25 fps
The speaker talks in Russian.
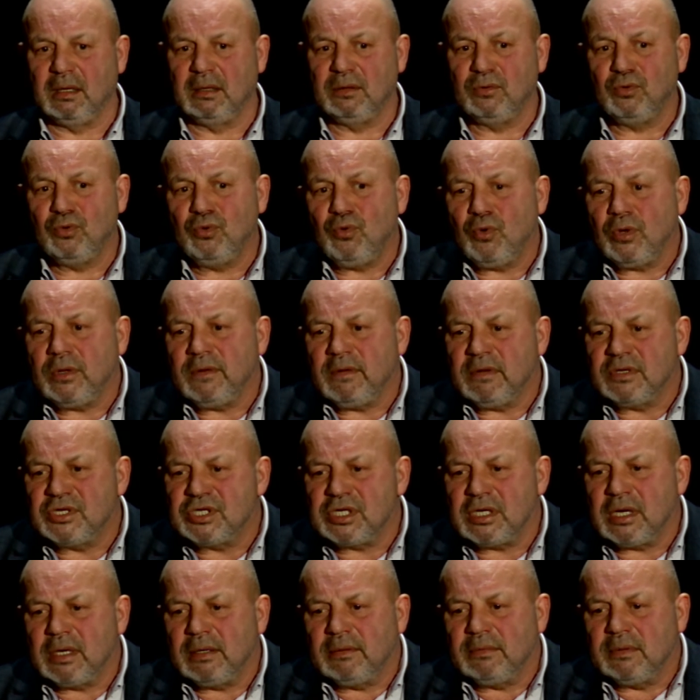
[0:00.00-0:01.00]
Ну, он
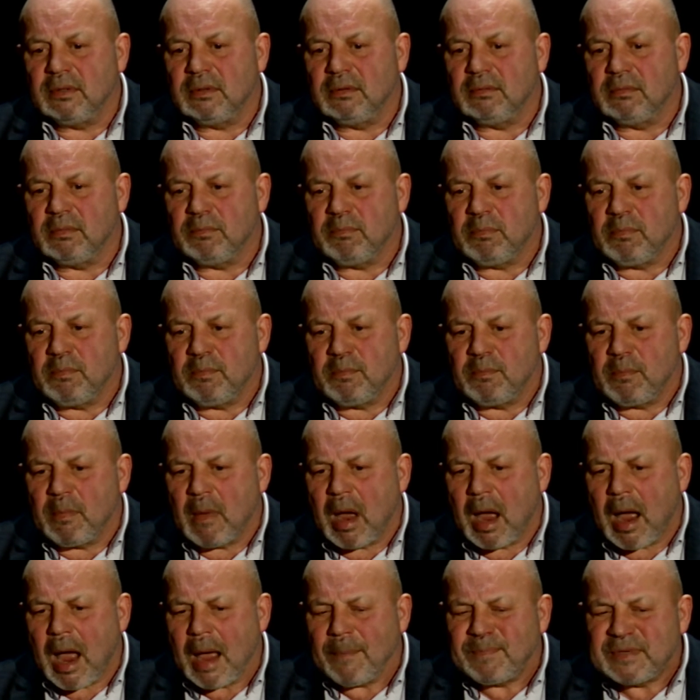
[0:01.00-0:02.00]
же
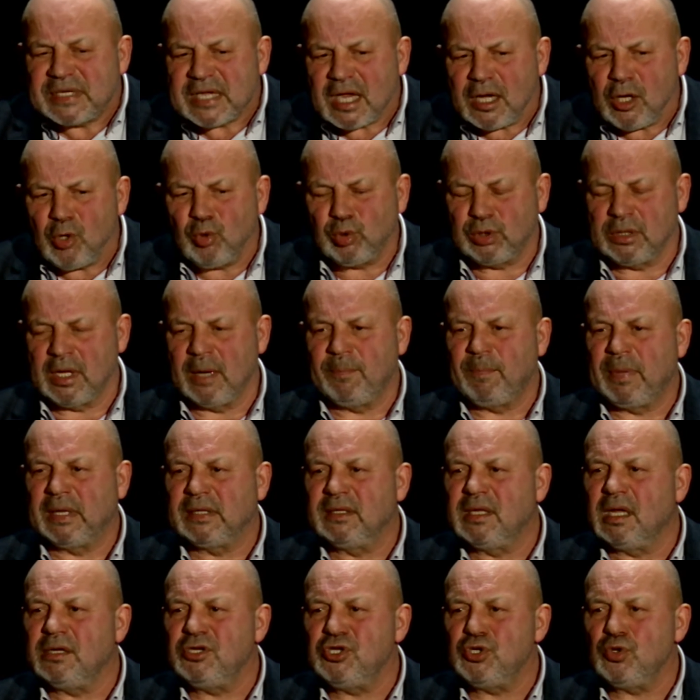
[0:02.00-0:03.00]
абсолютно
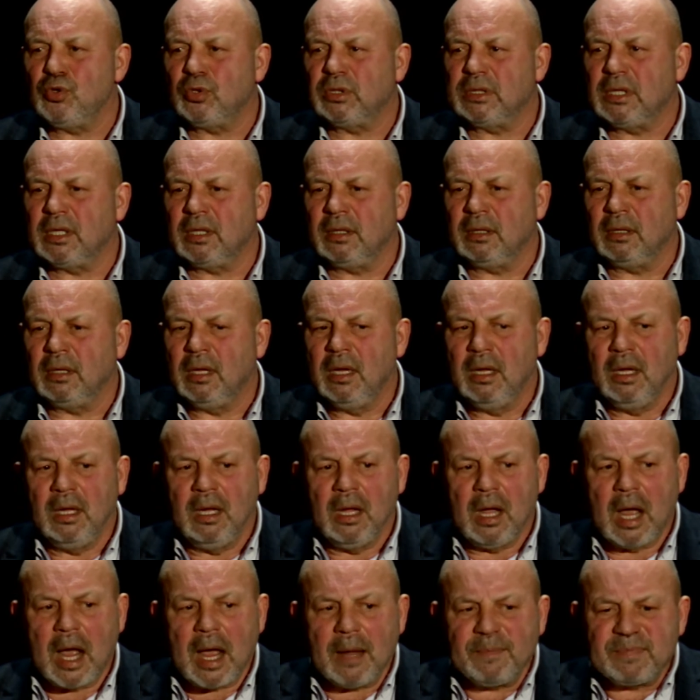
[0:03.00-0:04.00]
подотчетен,
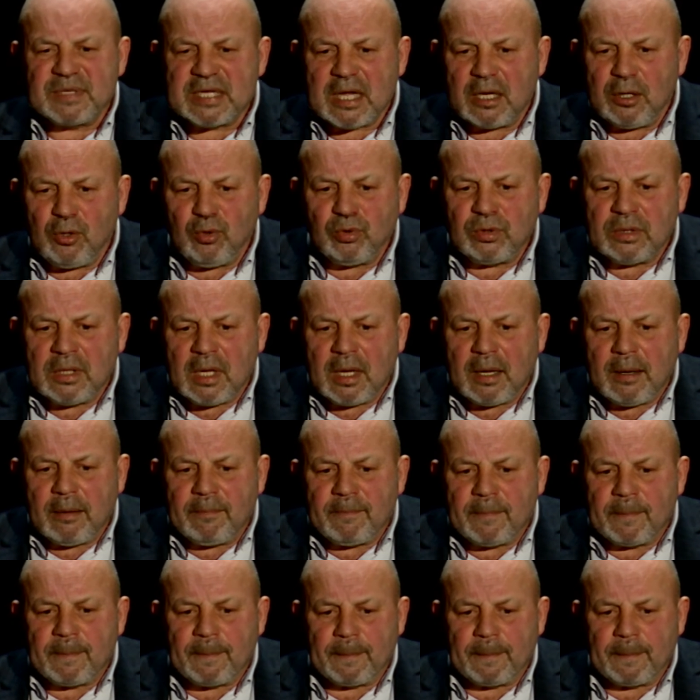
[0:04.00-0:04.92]
абсолютно,